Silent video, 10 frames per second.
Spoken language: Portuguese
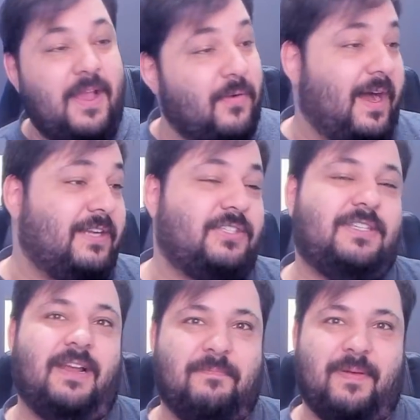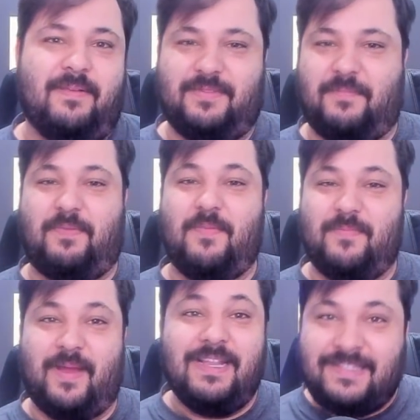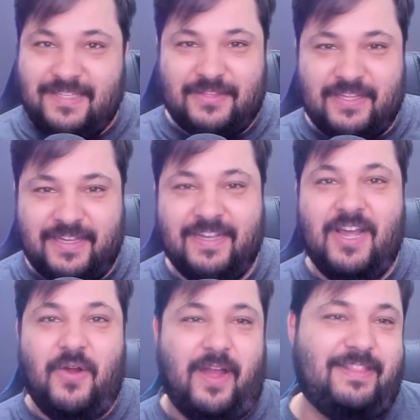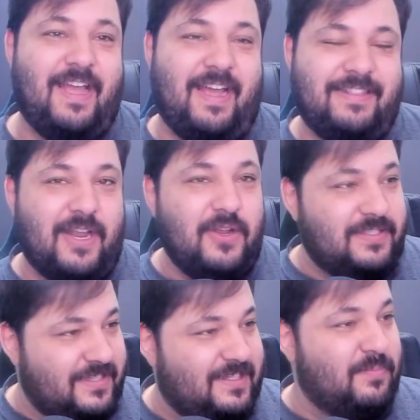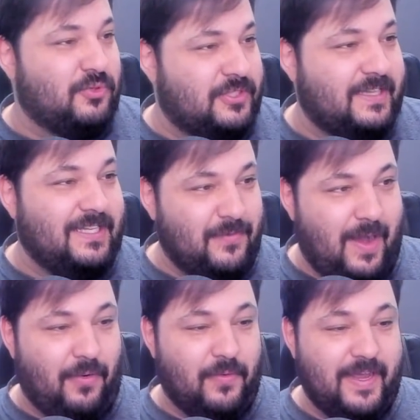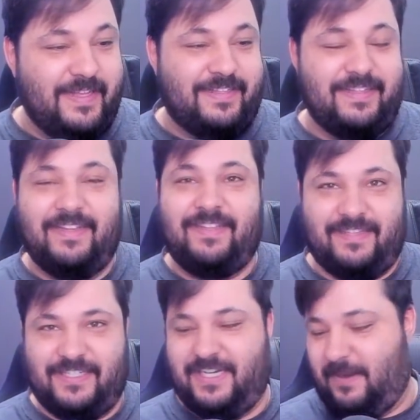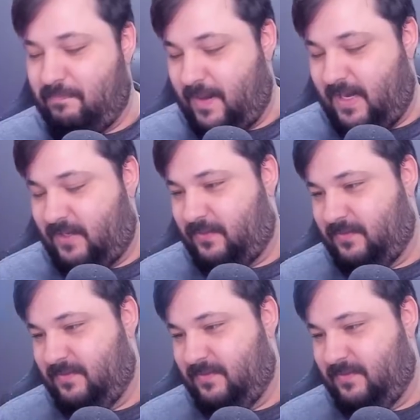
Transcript: eu acho que tá, tá parecido, né? A ideia, a ideia não é ser 100% igual, é, é, tentar chegar perto.